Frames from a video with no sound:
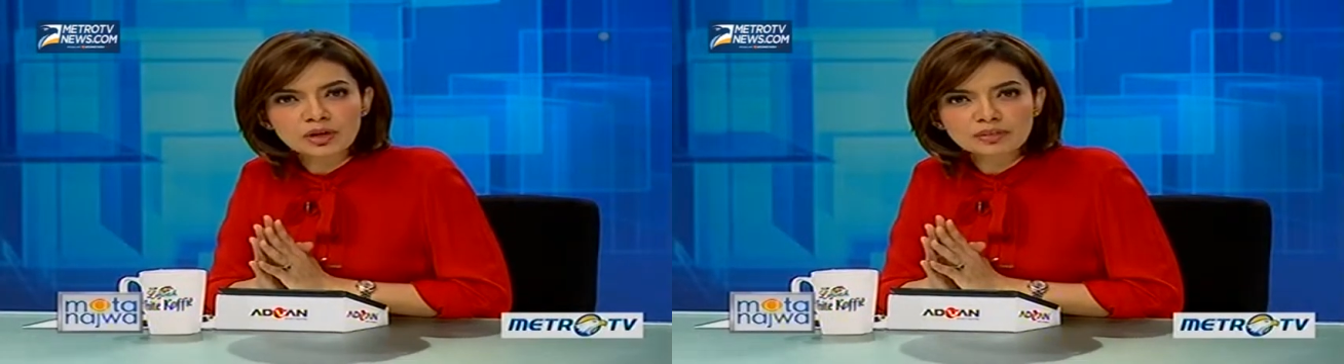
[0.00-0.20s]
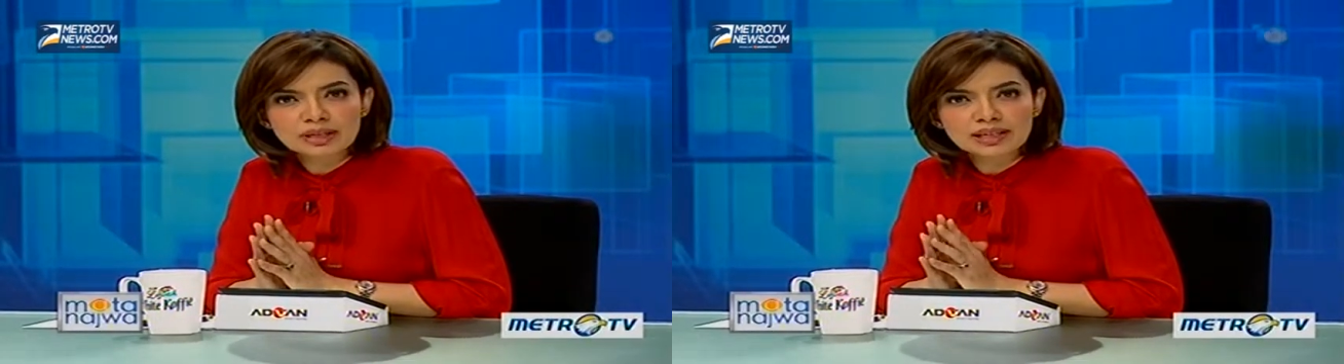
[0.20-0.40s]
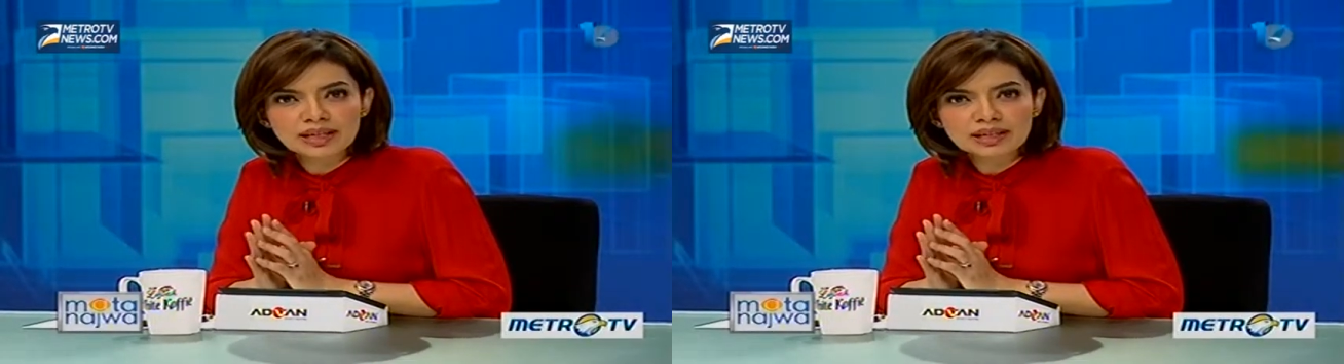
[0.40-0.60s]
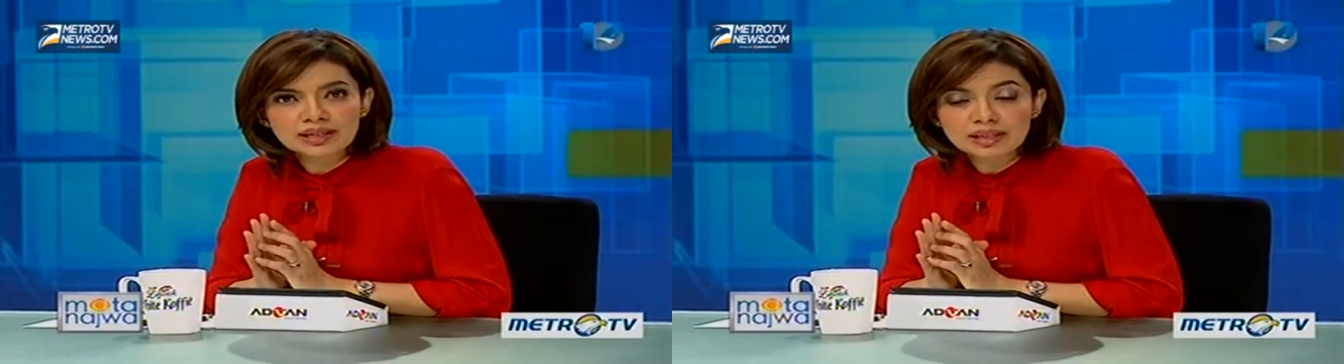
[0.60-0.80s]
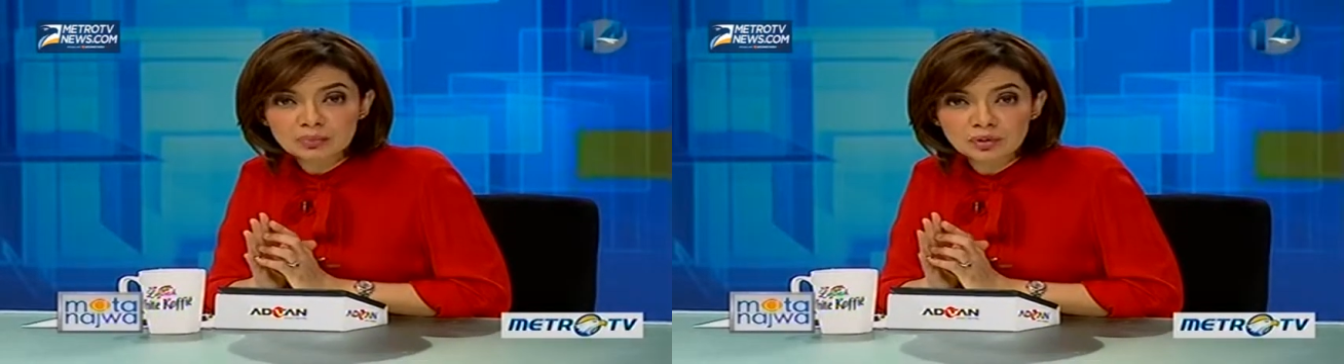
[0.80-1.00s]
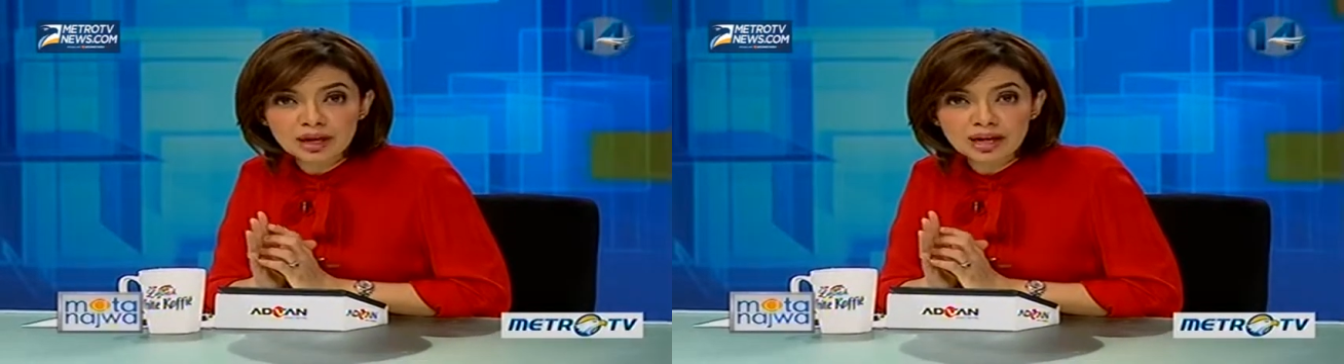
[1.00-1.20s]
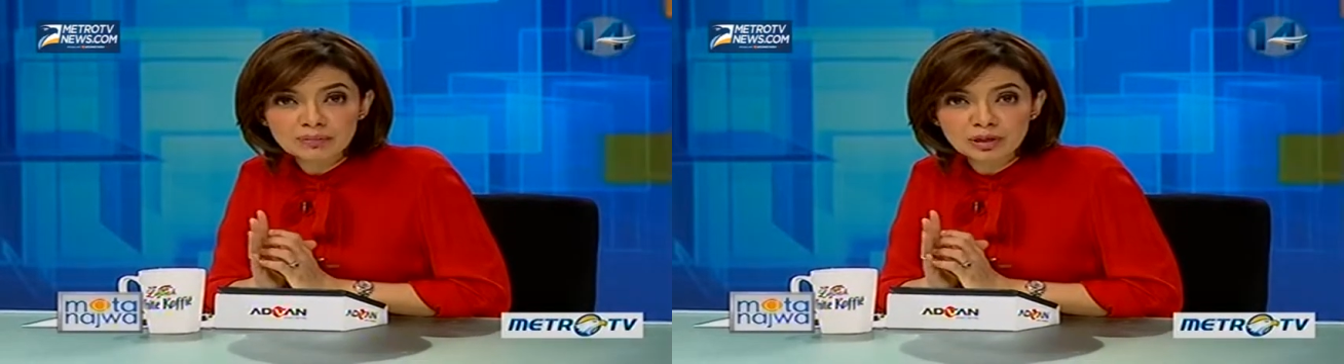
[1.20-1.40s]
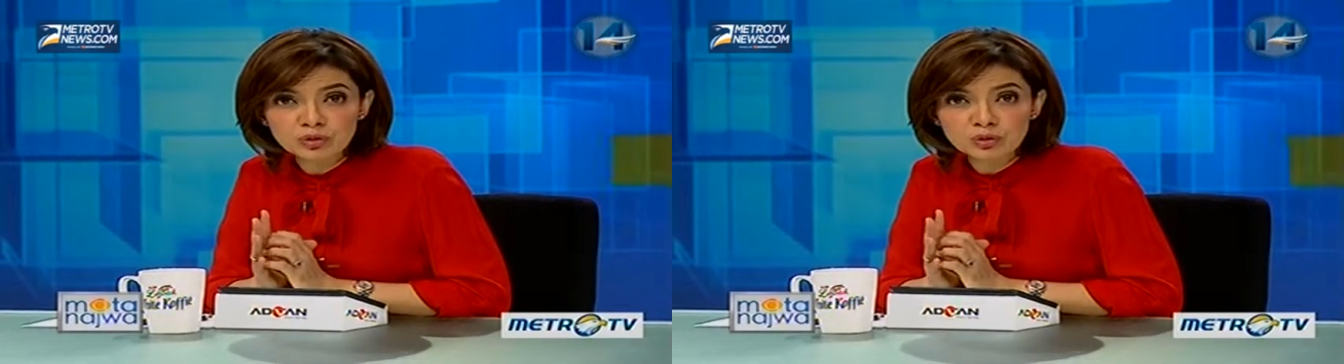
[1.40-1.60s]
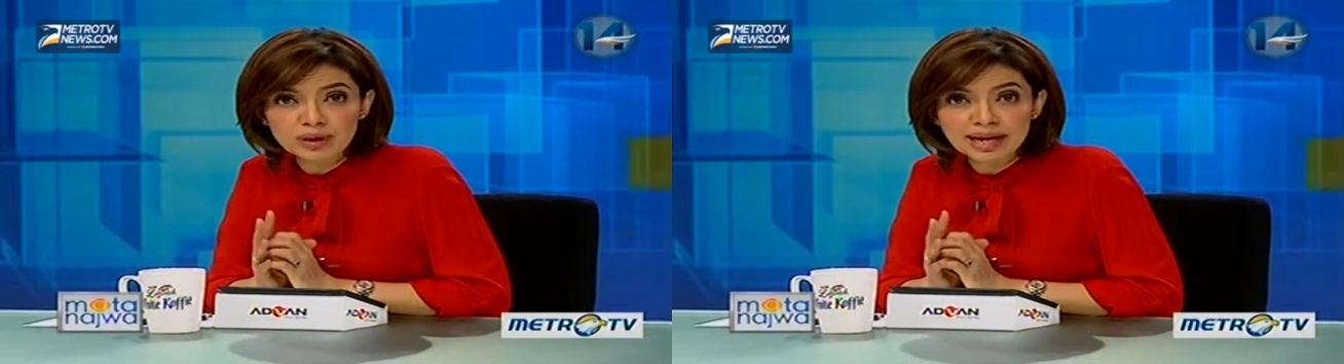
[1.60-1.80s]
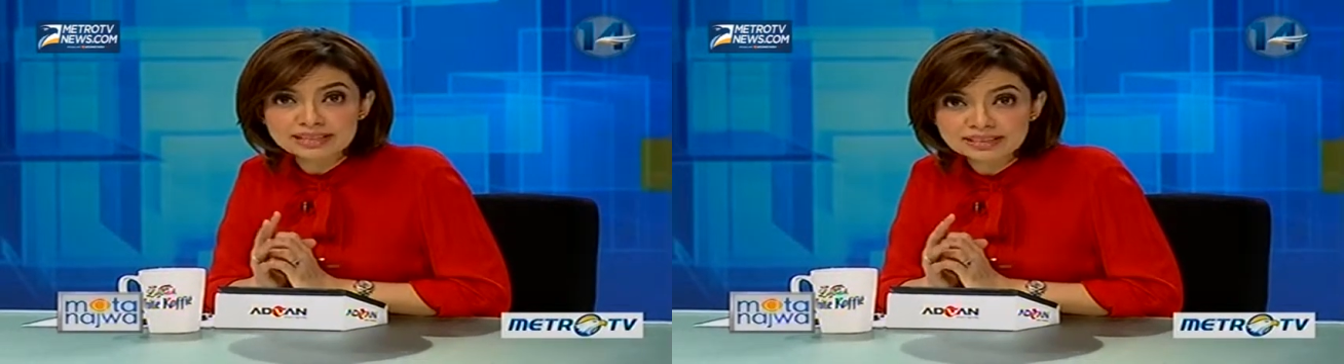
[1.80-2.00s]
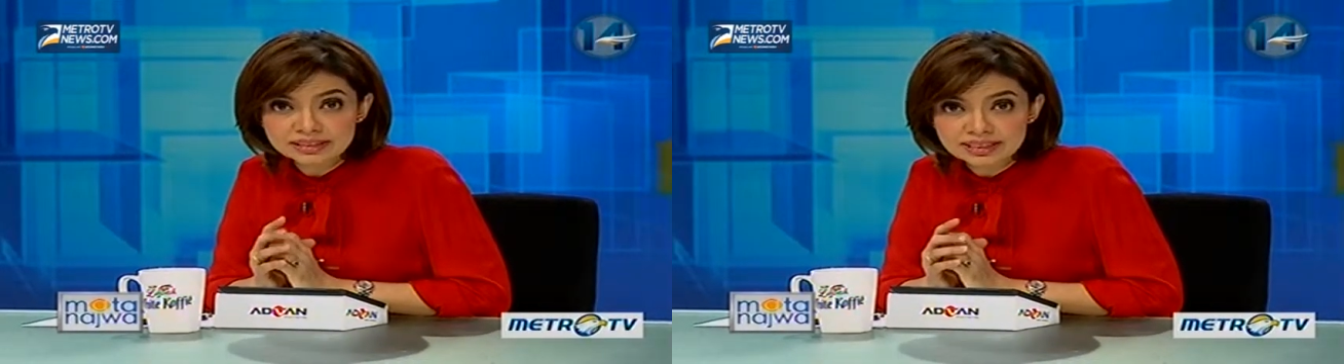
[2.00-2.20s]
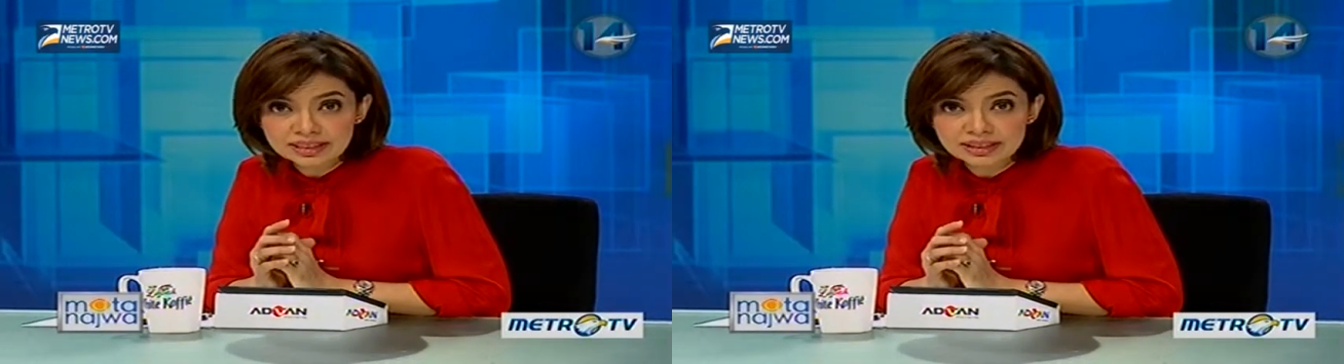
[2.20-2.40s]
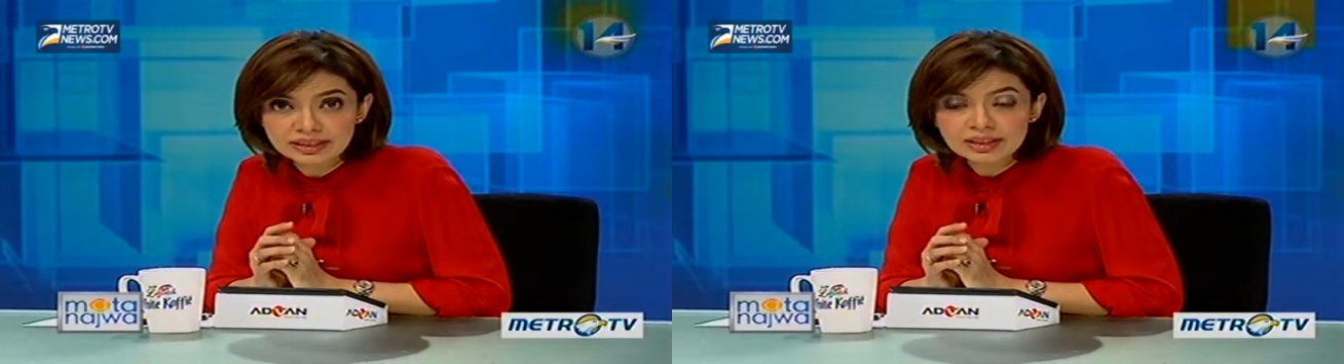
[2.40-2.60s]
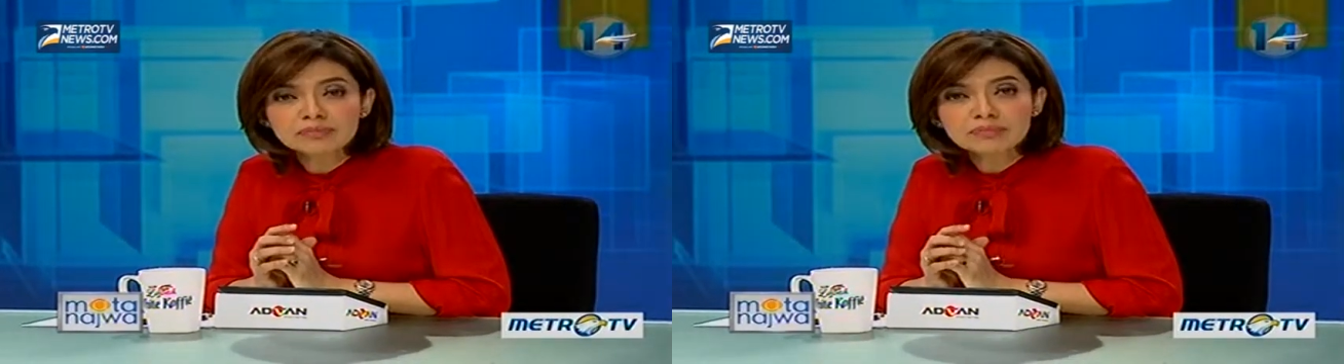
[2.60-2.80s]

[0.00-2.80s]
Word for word: kuat meninggalkan kampung halaman untuk mengais rejeki.